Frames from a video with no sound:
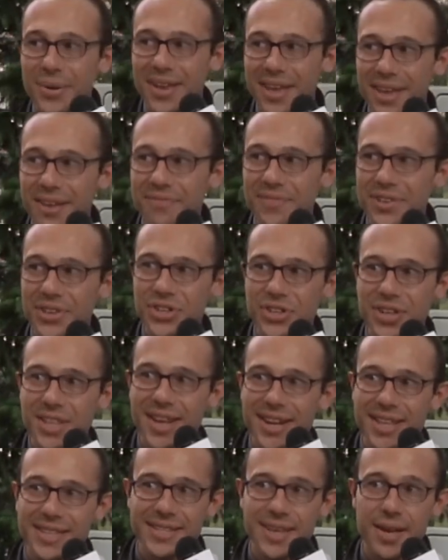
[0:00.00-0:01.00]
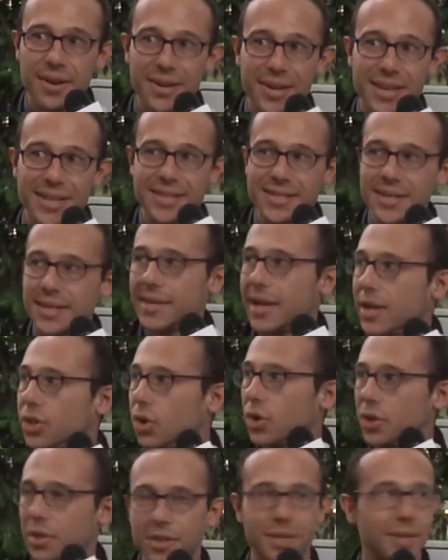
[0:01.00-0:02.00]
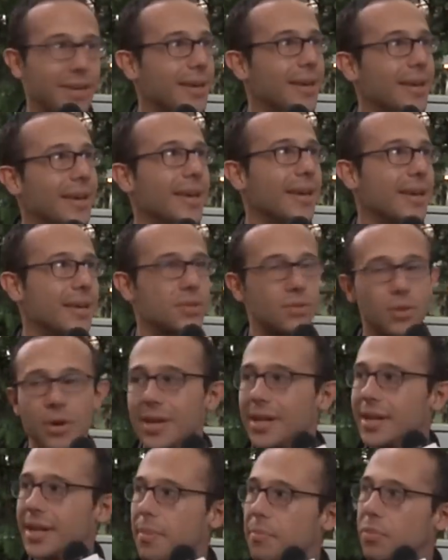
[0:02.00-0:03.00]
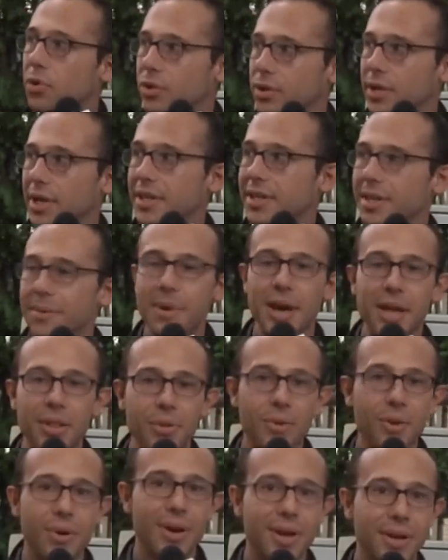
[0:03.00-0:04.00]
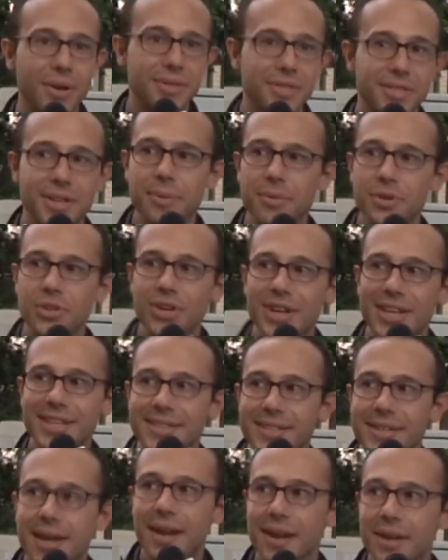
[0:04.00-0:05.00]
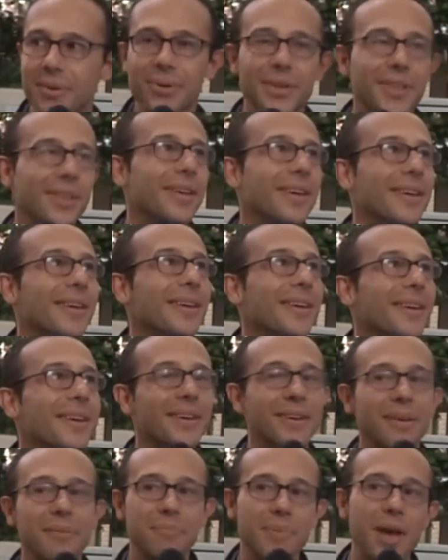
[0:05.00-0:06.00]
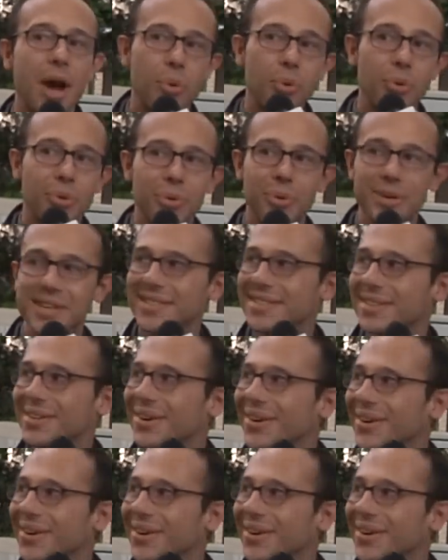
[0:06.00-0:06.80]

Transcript: che vince 3-0 e che segna Totti, che so, gli è molto antipatico ai nostri amici laziali, quindi mi auguro questo.